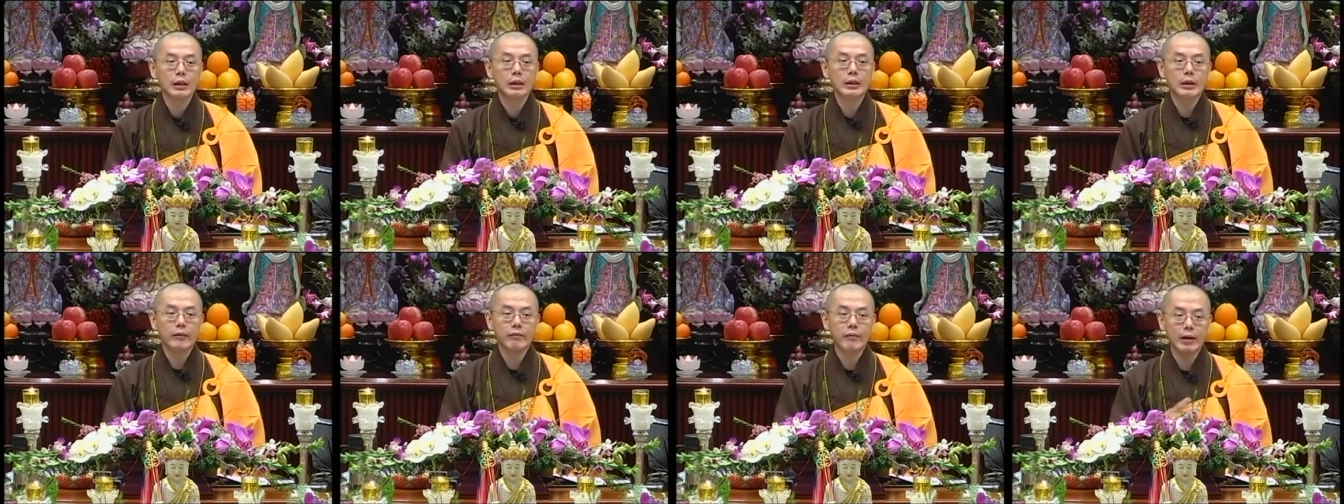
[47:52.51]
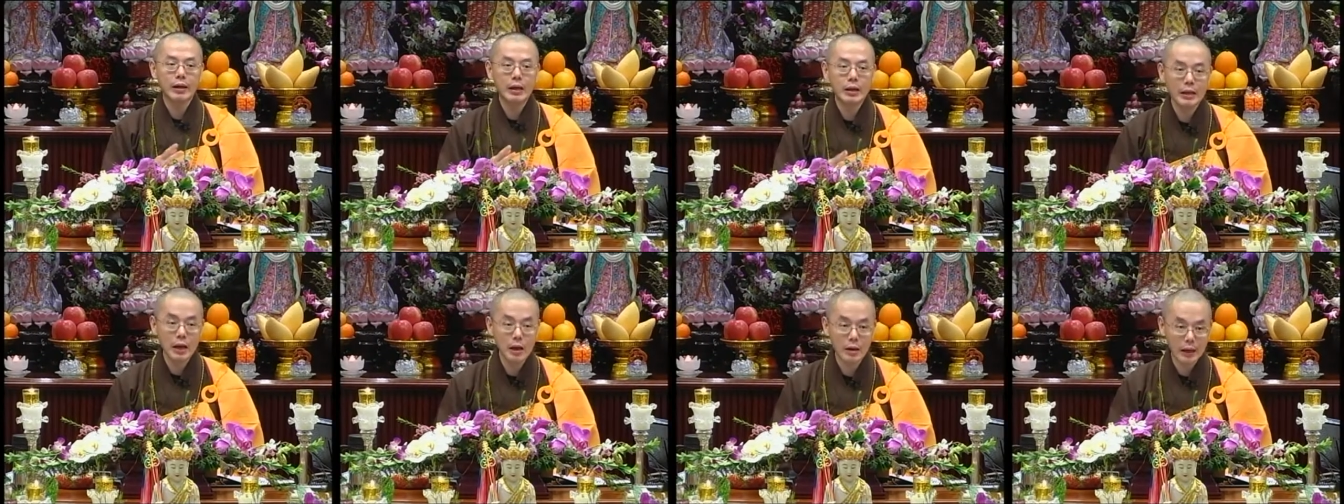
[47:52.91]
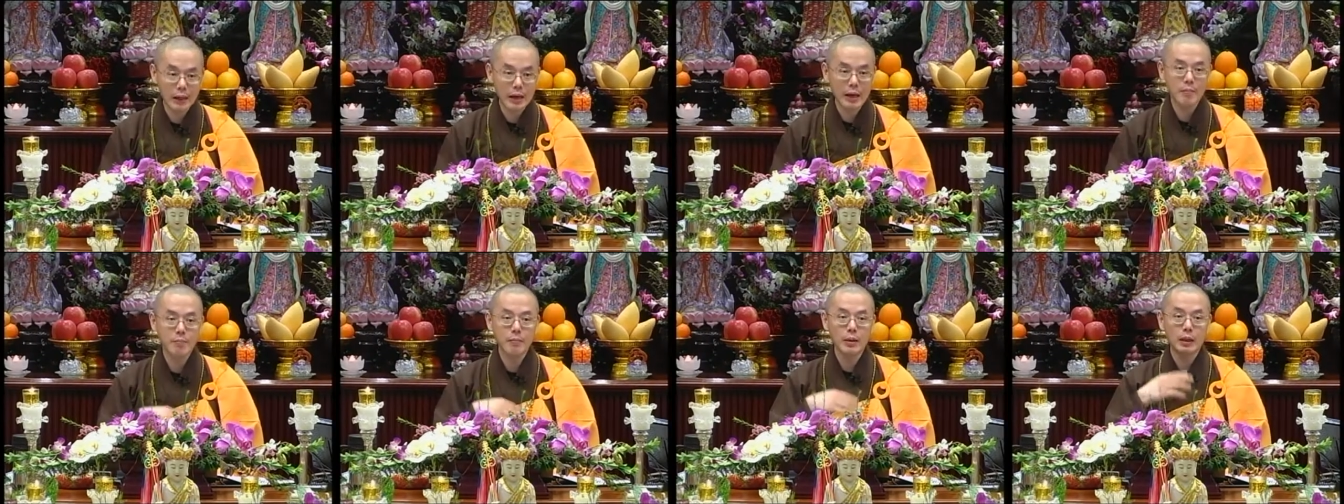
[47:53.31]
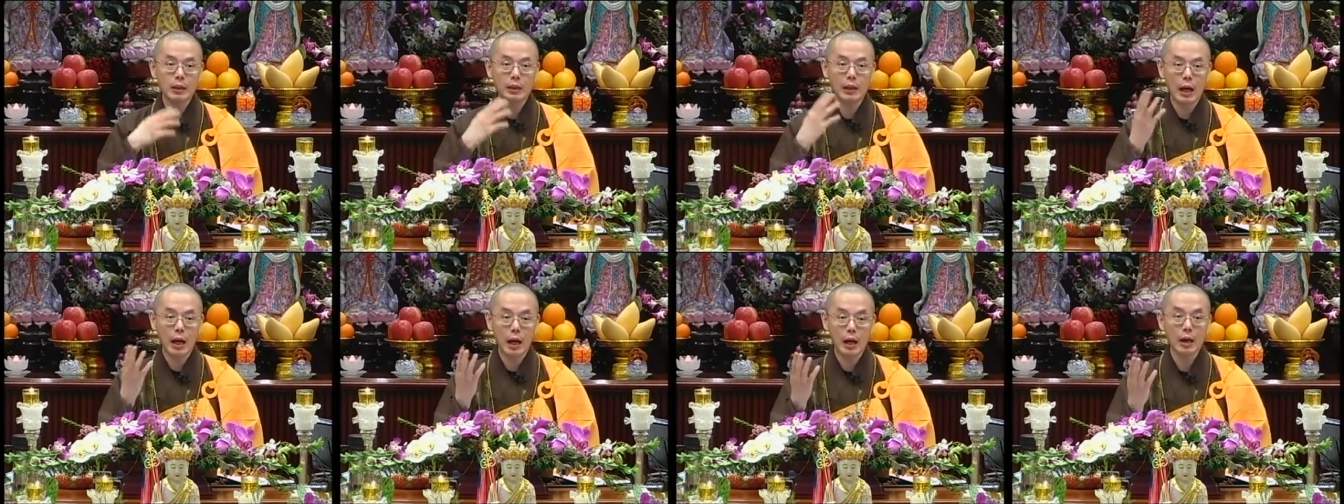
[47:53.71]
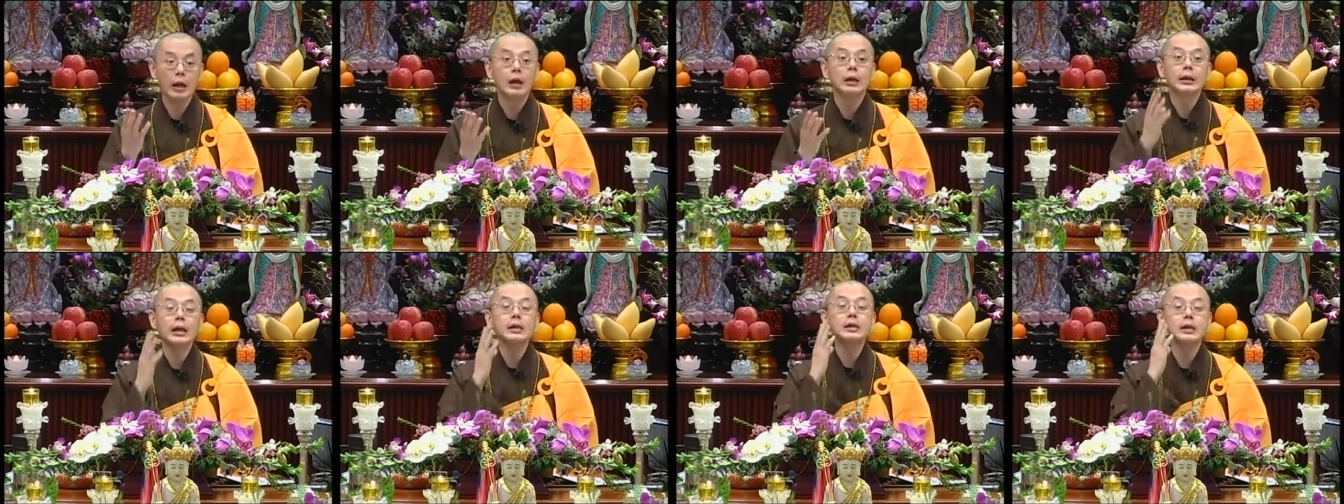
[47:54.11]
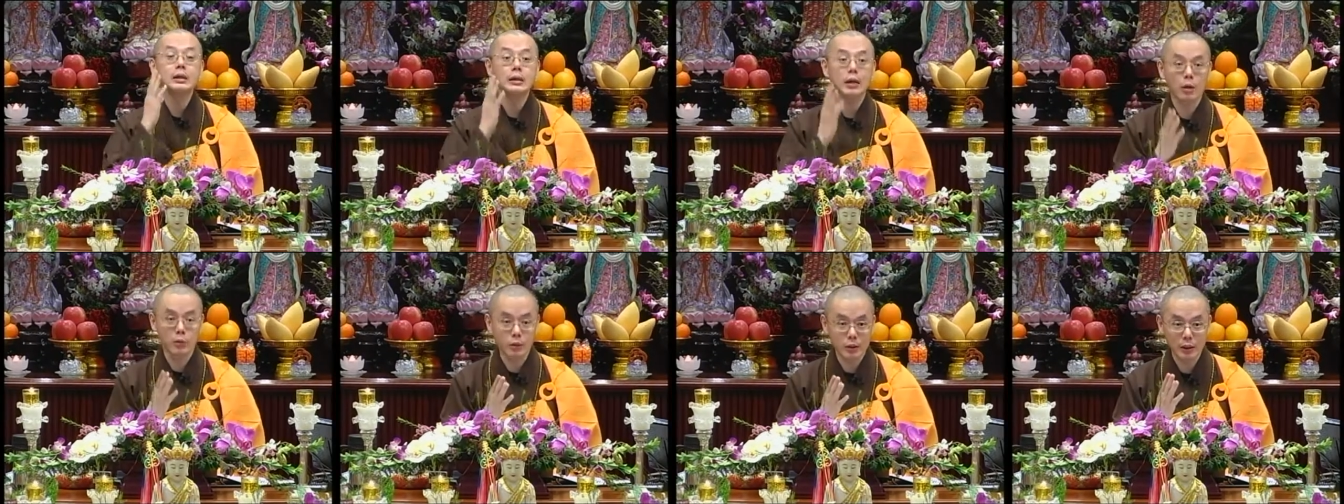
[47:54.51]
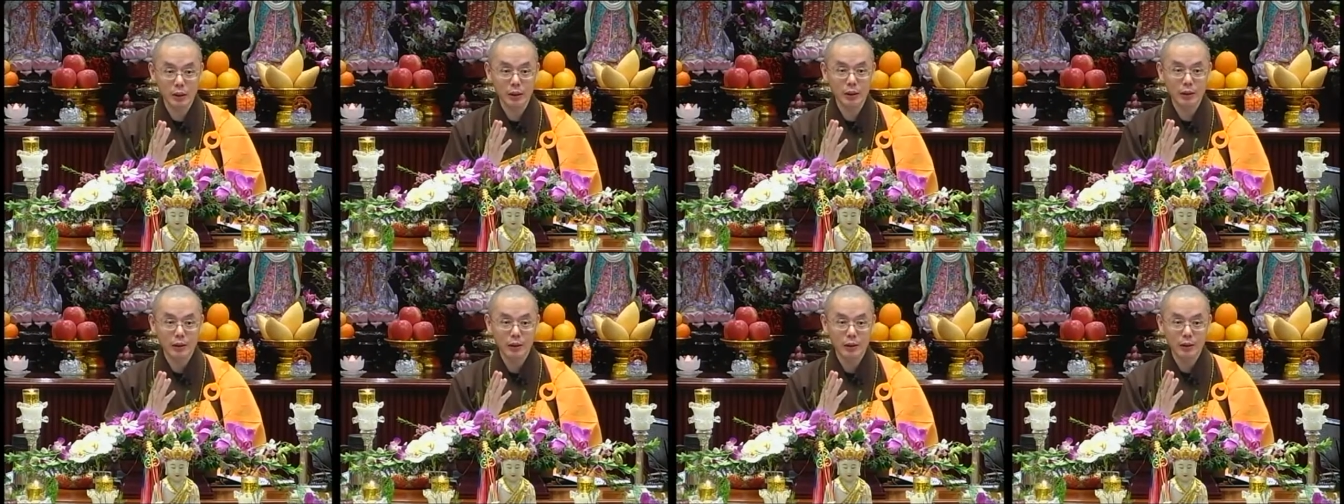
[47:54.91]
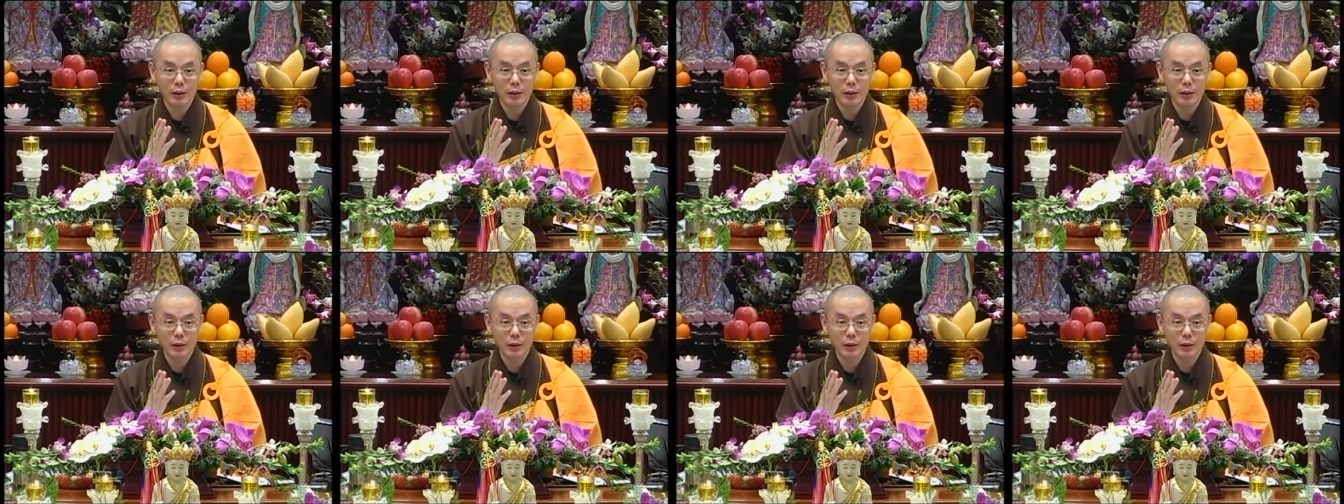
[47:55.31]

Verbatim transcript: 你反而要怜悯他，但是小心。